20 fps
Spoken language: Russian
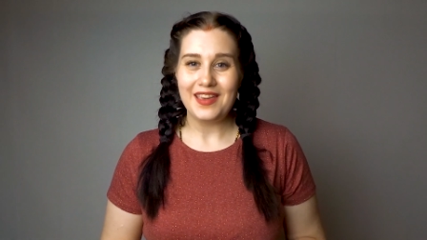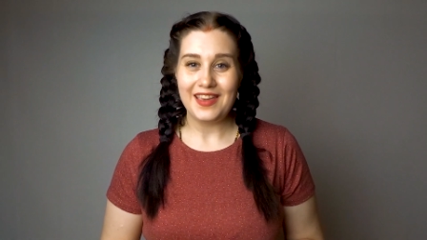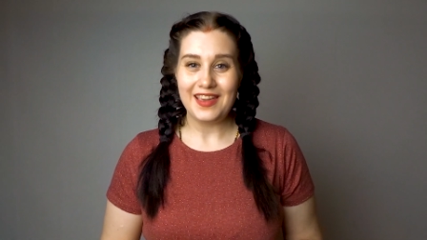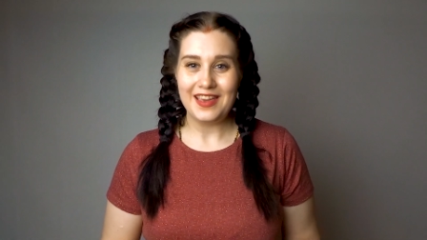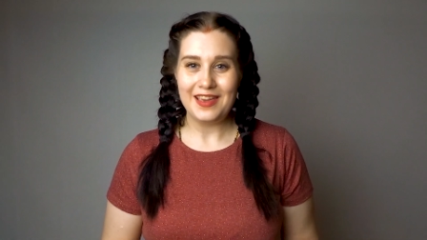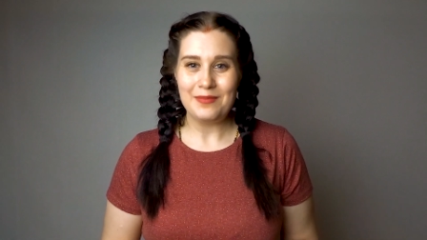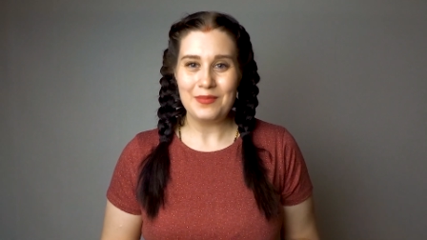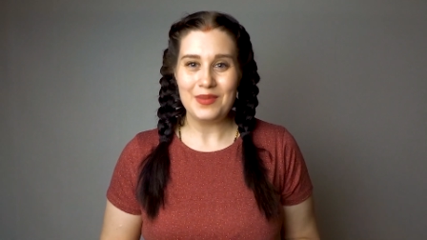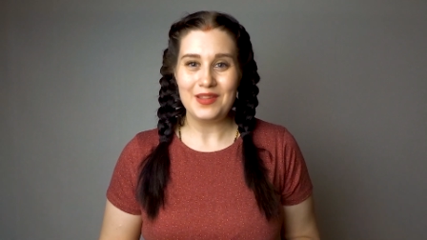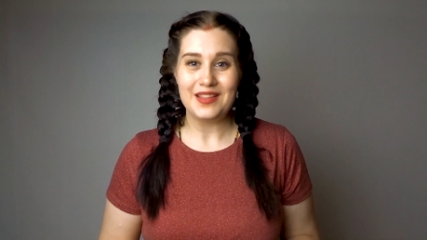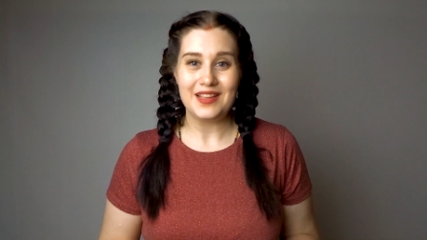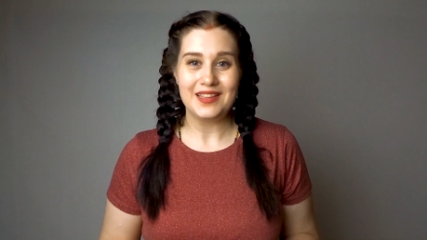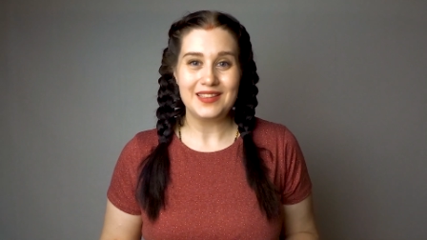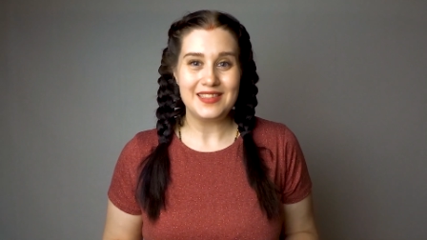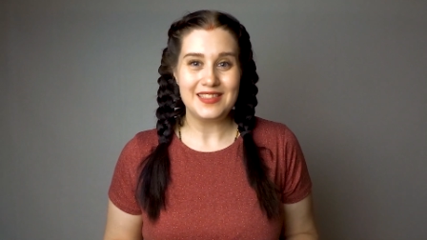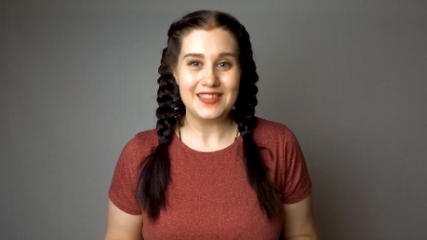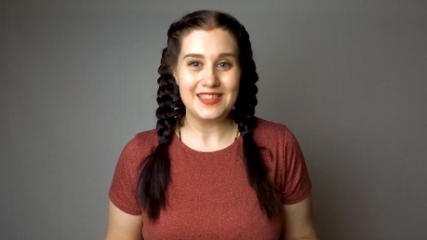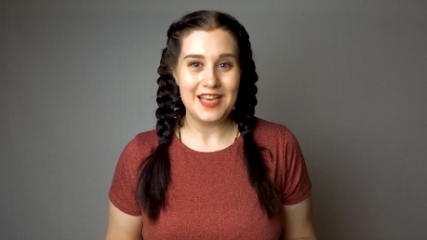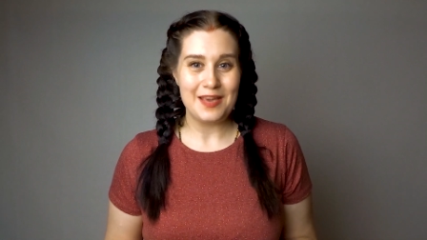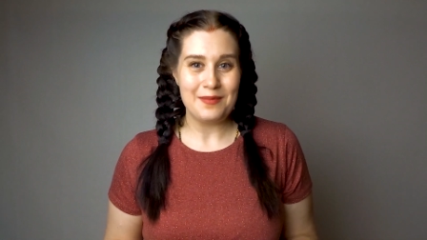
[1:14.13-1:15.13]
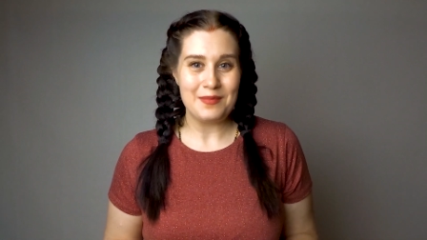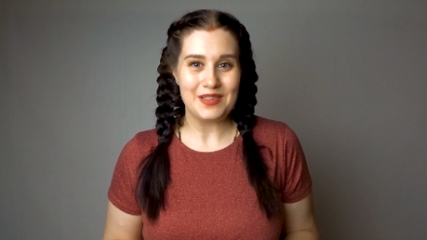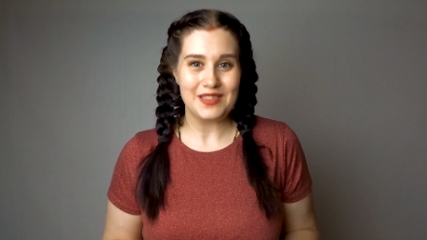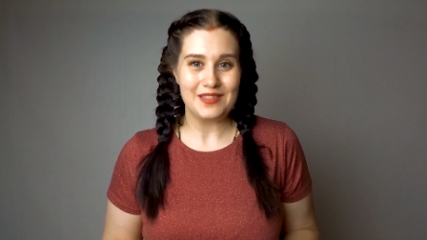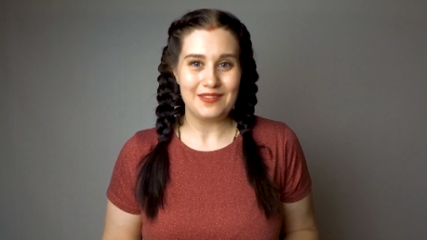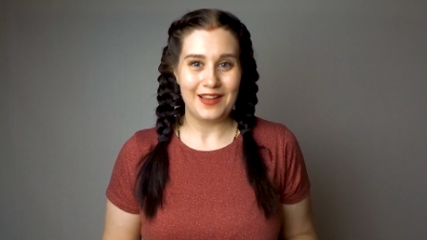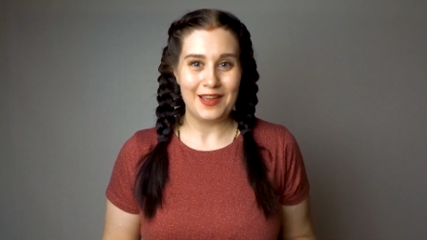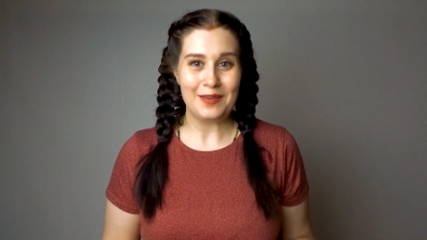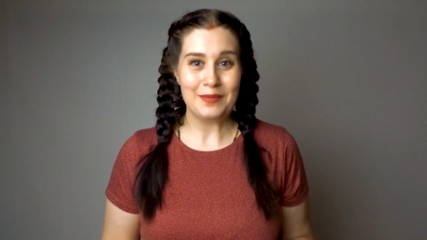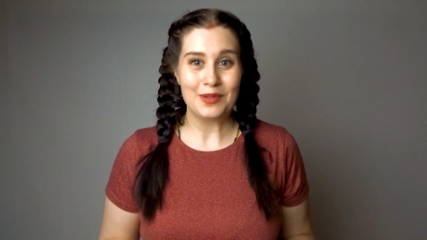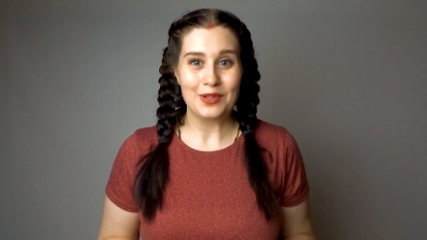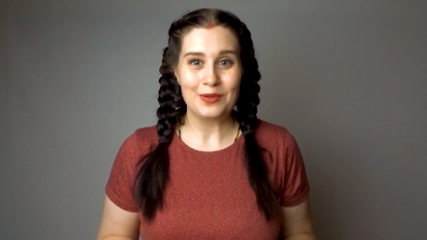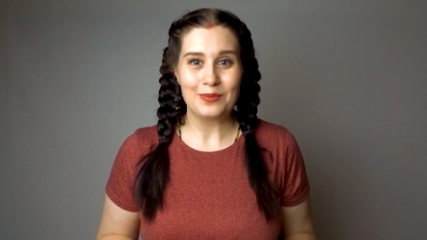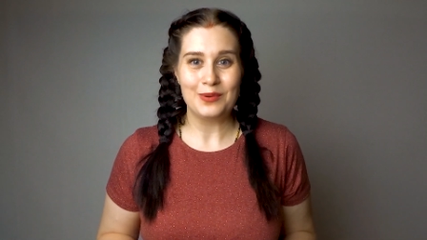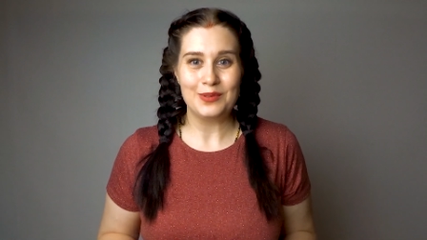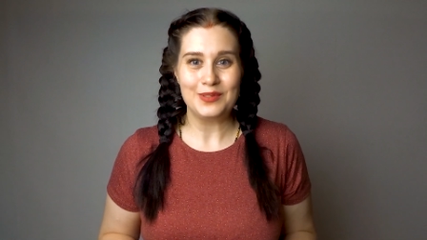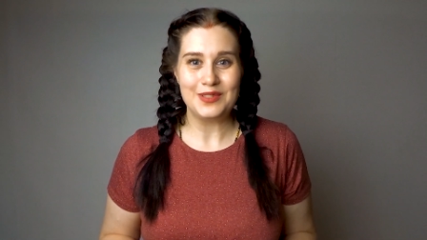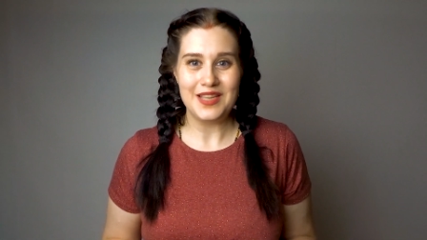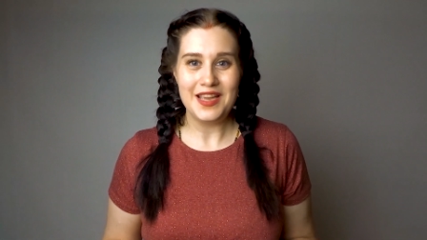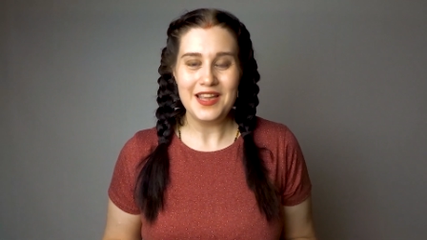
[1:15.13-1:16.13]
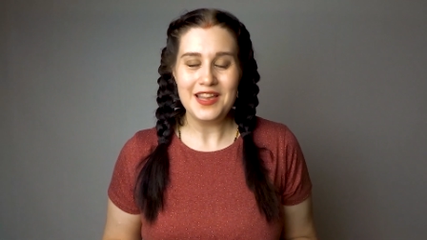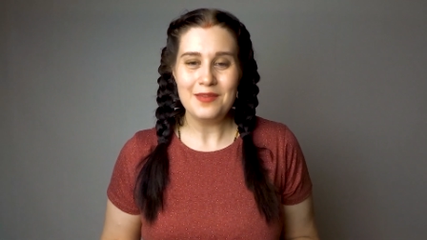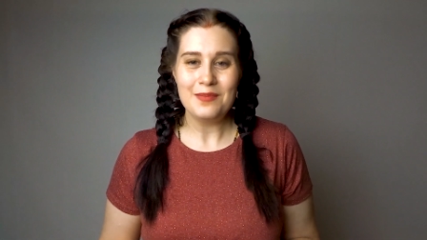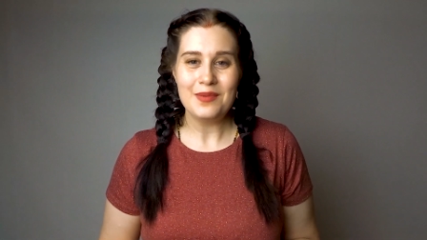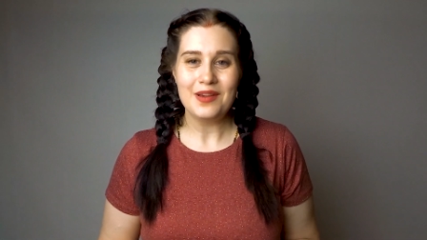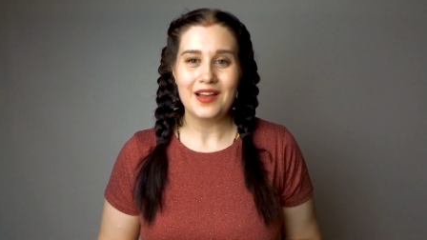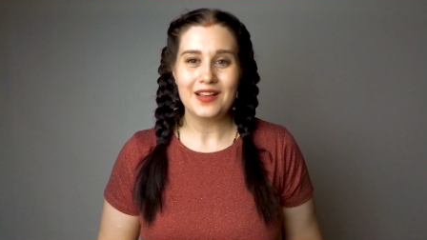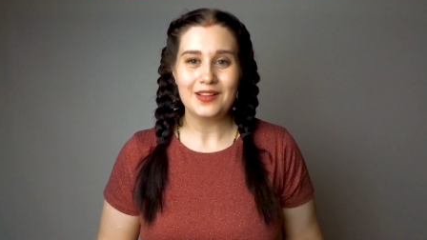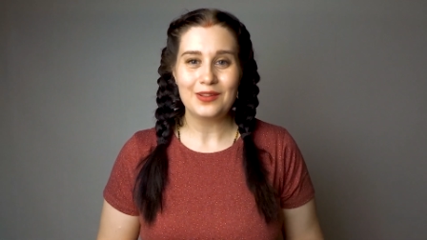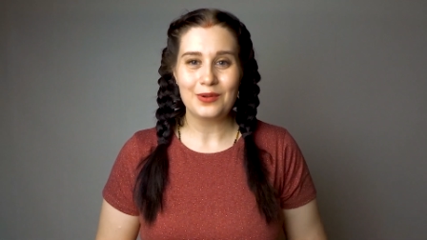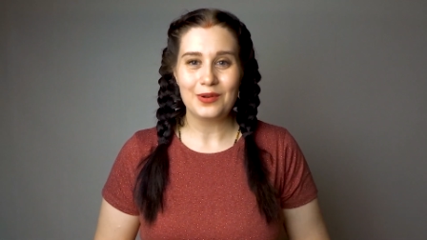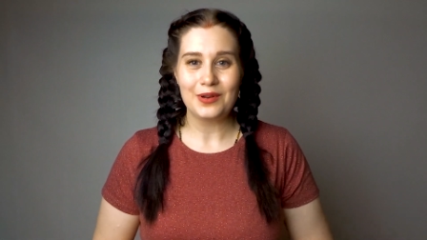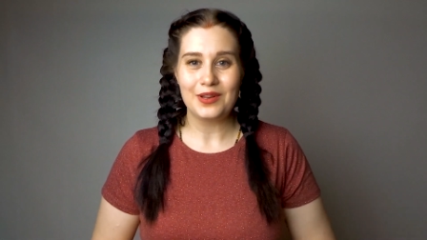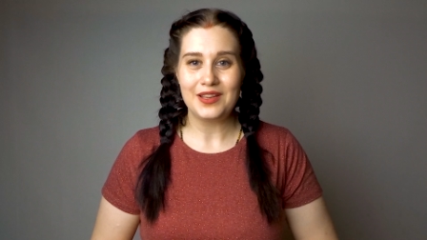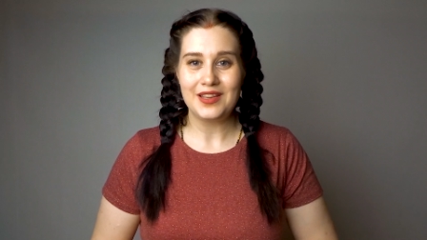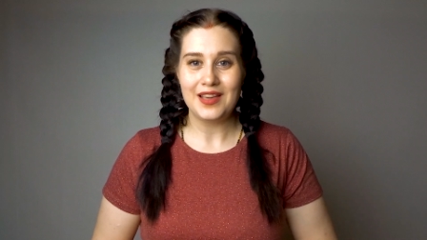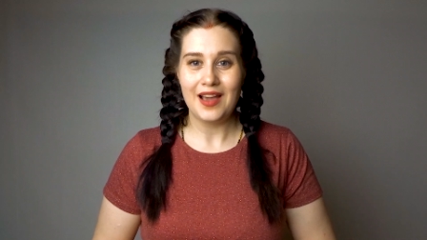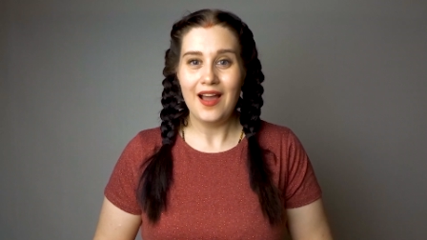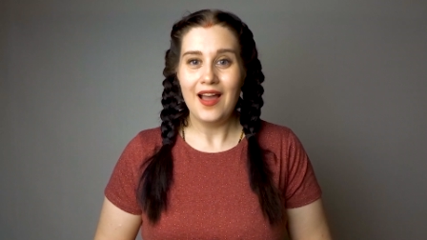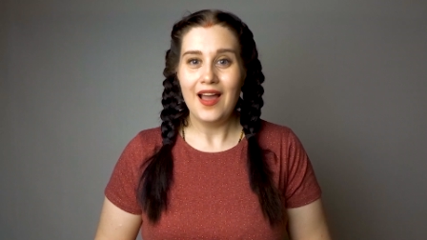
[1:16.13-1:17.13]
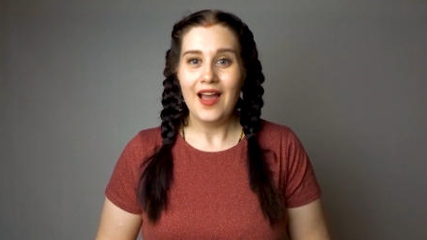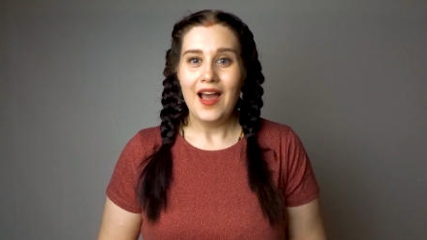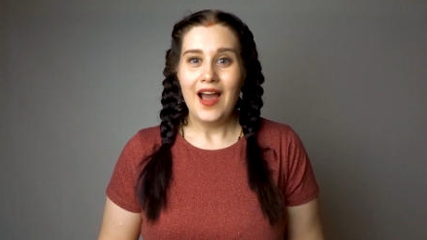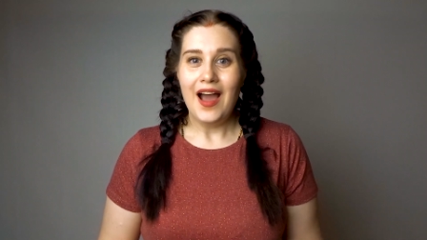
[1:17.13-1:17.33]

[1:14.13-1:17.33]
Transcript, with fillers: именно теми своими наблюдениями, которые я